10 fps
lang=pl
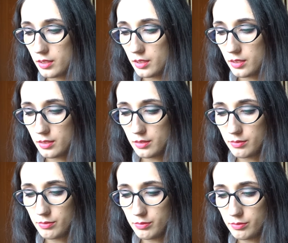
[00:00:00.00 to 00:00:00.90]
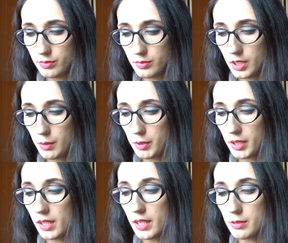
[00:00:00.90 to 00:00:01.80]
yy,
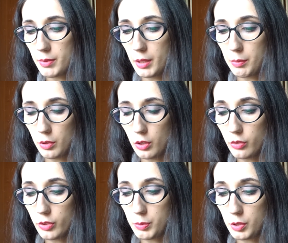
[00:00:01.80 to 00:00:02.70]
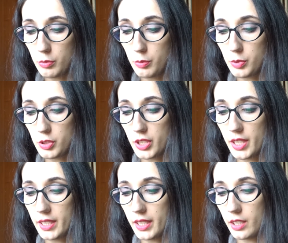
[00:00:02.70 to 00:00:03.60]
diametralna zmiana poglądów, sposobu
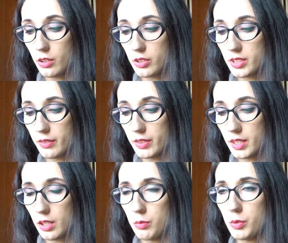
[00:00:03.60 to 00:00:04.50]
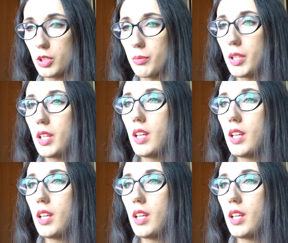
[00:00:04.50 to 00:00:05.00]
postrzegania jakiegoś zjawiska lub osoby?